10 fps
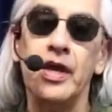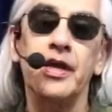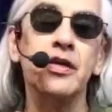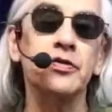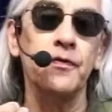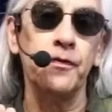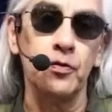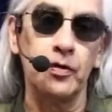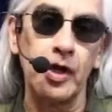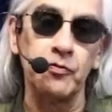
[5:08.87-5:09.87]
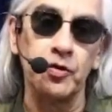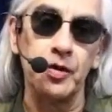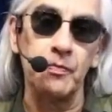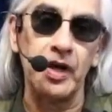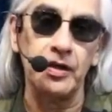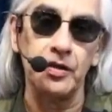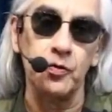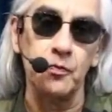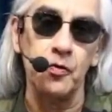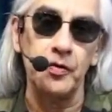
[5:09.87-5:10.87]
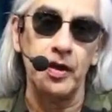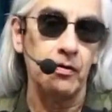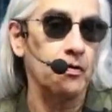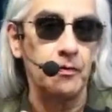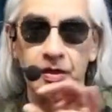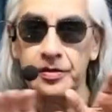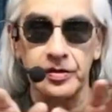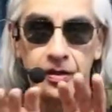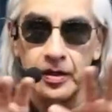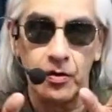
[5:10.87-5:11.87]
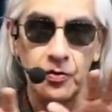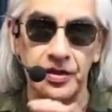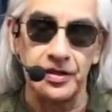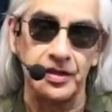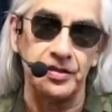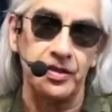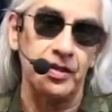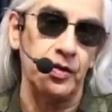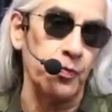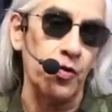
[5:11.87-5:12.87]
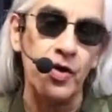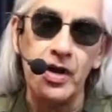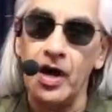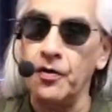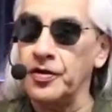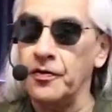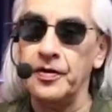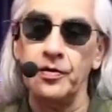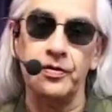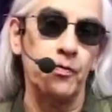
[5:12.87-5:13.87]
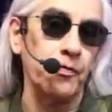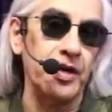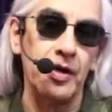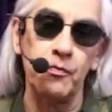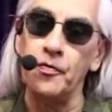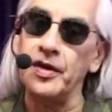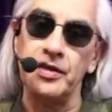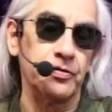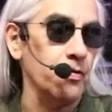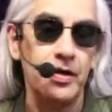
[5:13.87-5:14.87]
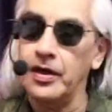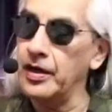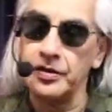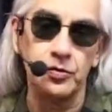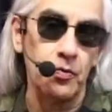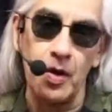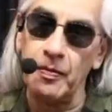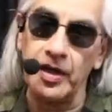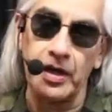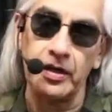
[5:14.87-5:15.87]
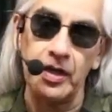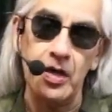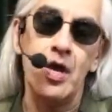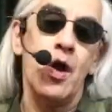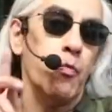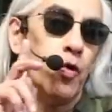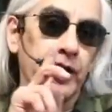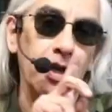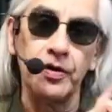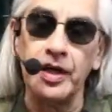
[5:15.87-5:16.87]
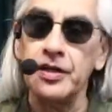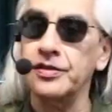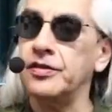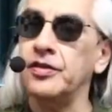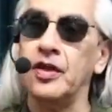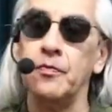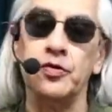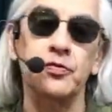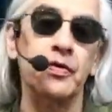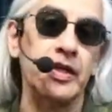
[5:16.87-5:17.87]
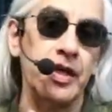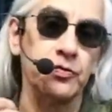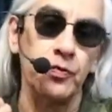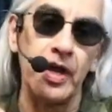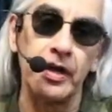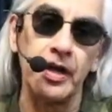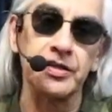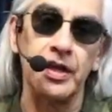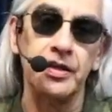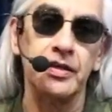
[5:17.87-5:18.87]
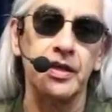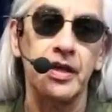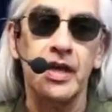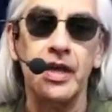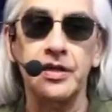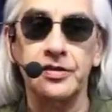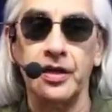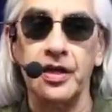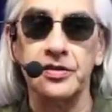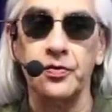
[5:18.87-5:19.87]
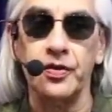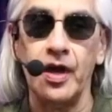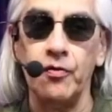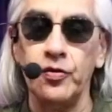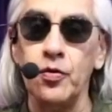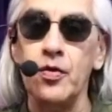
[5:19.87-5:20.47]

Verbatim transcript: y es un fonocaptor de magneto móvil. Olvídense de cosas así de tipo audiófilo de bobina móvil y eso, eso no aplica aquí, porque lo que necesitamos es una gran salida, en este caso de audio.